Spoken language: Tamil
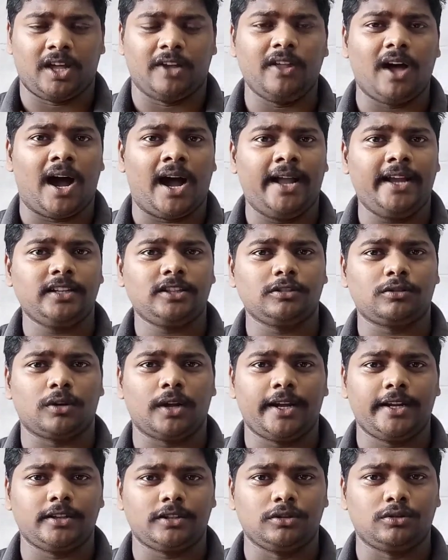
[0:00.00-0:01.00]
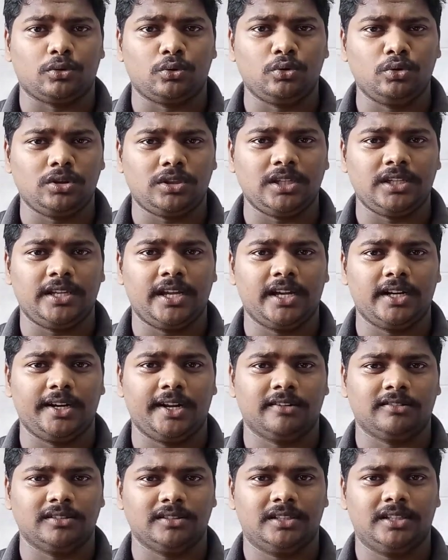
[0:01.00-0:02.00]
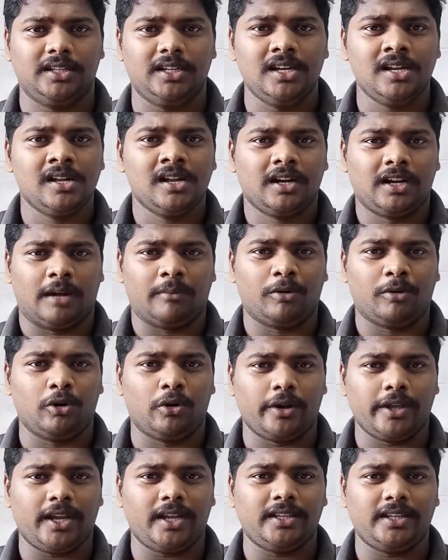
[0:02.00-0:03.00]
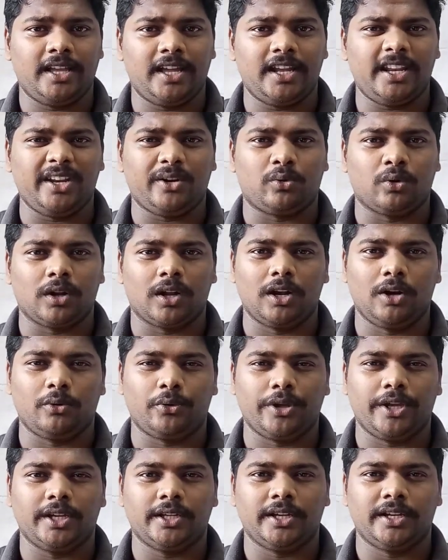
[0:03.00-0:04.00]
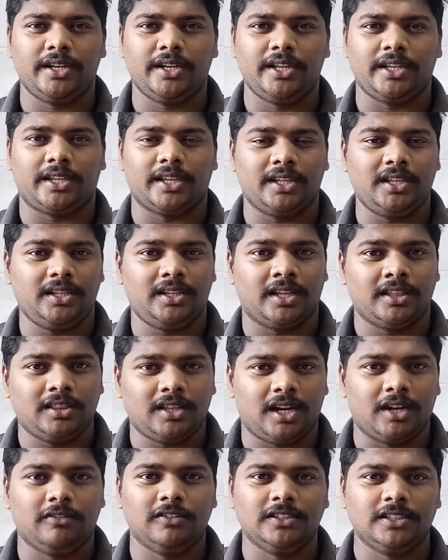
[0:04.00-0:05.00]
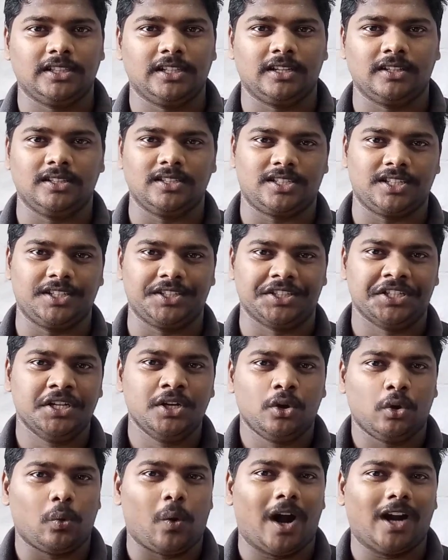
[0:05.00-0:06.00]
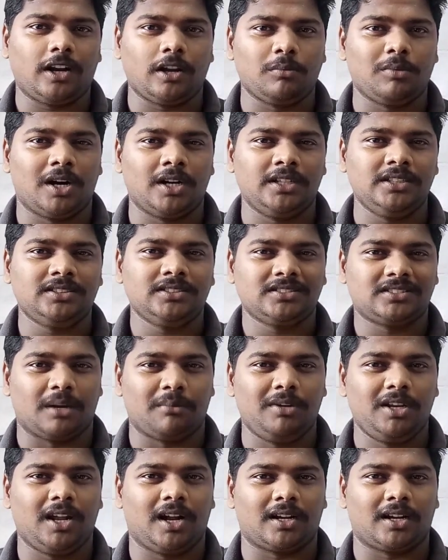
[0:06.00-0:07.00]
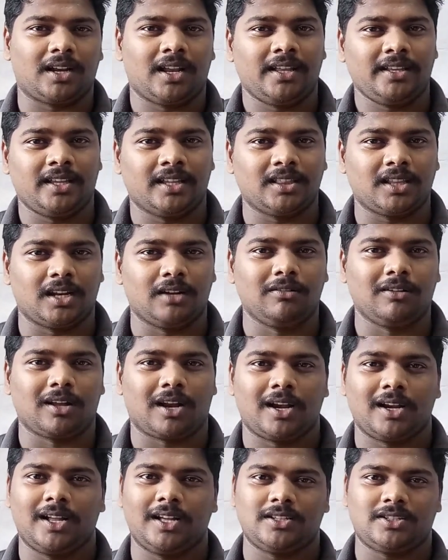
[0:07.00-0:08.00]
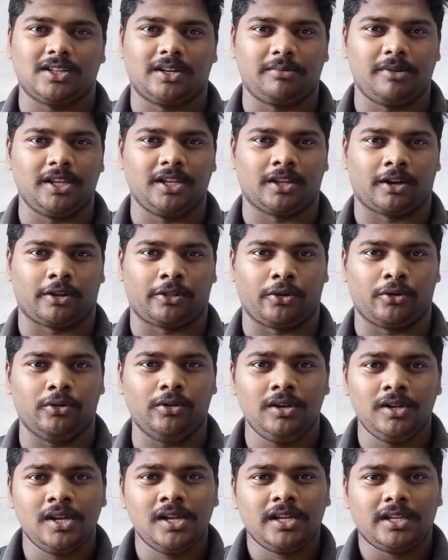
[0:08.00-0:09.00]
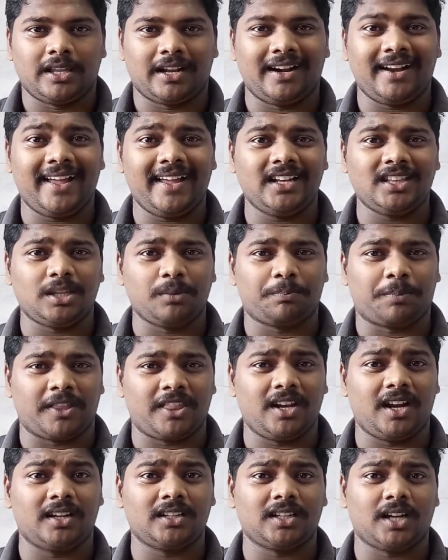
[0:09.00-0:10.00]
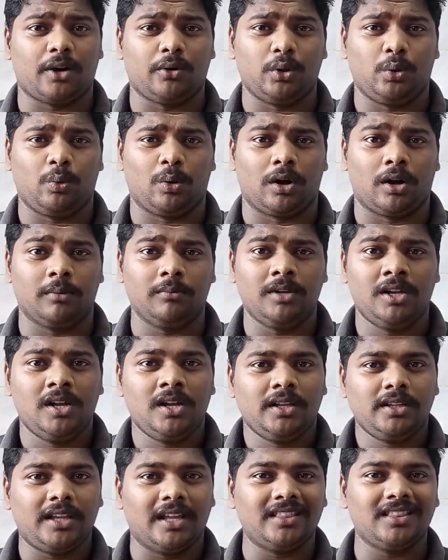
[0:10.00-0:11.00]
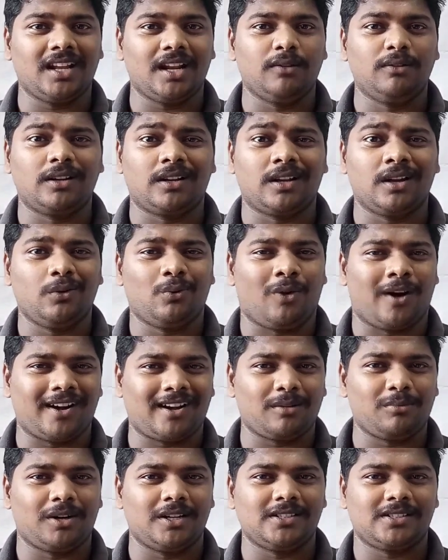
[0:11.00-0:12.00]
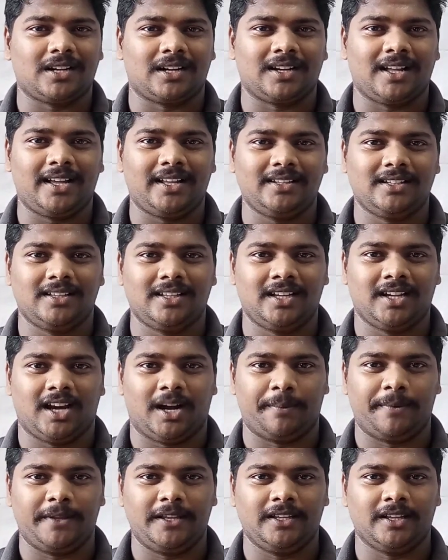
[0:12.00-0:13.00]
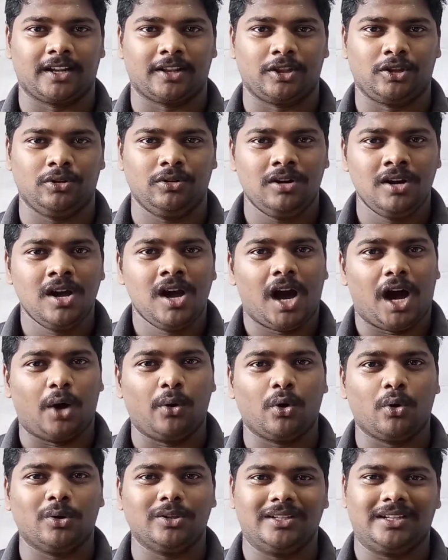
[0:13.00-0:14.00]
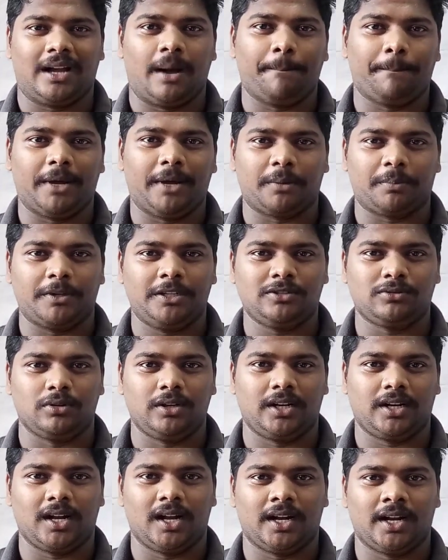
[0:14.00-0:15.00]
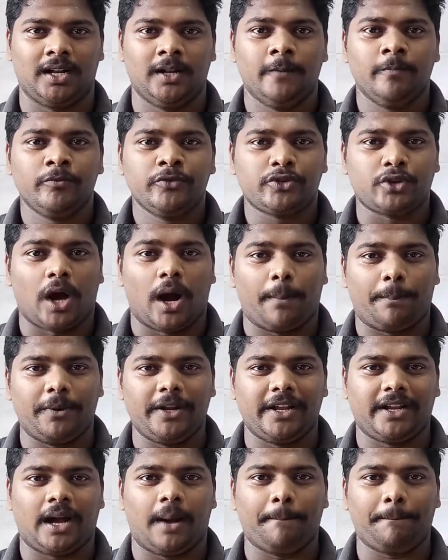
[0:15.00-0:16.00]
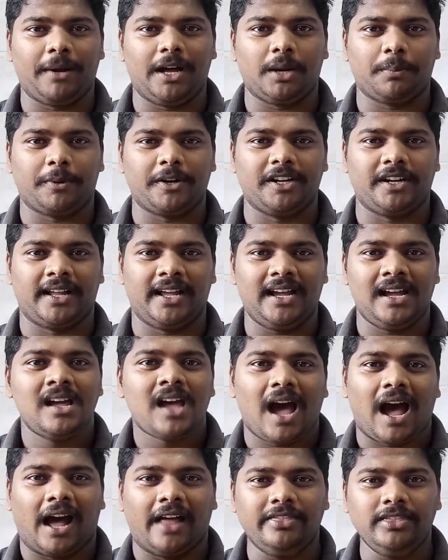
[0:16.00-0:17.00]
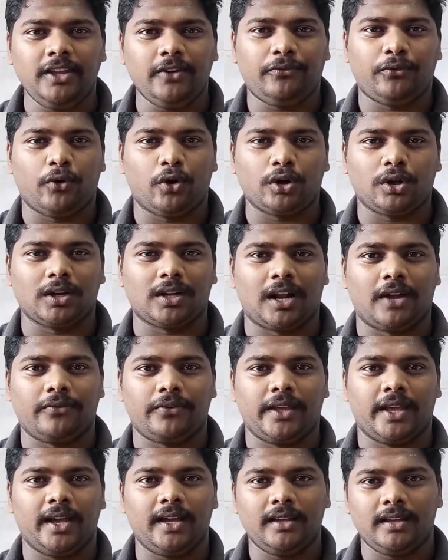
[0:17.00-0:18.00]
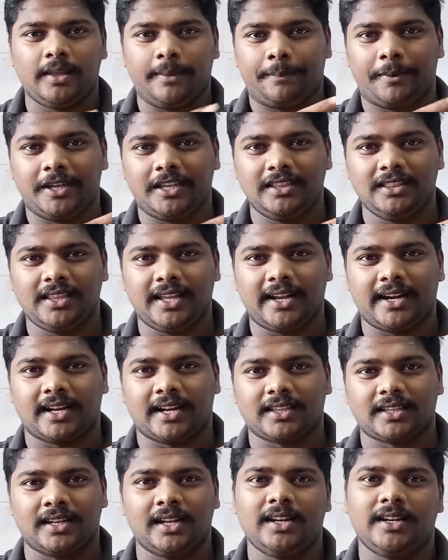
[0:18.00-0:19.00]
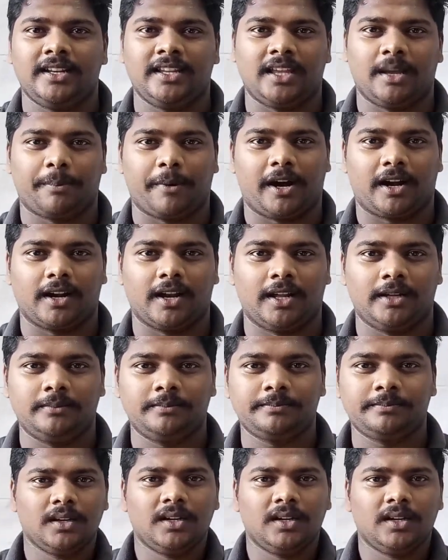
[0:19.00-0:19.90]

அதாவது ஆயிரத்தி தொள்ளாயிரத்தி தொண்ணூற்றி ஏழில் வந்து நம்மளுடைய ஏரி குளங்களுடைய எண்ணிக்கை எந்த அளவுக்கு இருந்துச்சு வாட்டர் பாடிஸ் தமிழ்நாட்டில் எந்த அளவுக்கு ரன் ஆச்சு அப்படிங்கிறதையும் இரண்டாயிரத்தி பதினான்காவது வருடம் எந்த அளவுக்கு வாட்டர் பாடிஸ் ரன் ஆயிருந்தது அப்படிங்கிறதையும் அவங்க வந்து கம்பேர் பண்ணி சொல்லியிருக்காங்க ஸோ அப்படி கம்பேர் பண்ணின அந்த ஃபோட்டோகிராஃபியை இப்போ இந்த இடத்துல நீங்கள் பார்க்கலாம்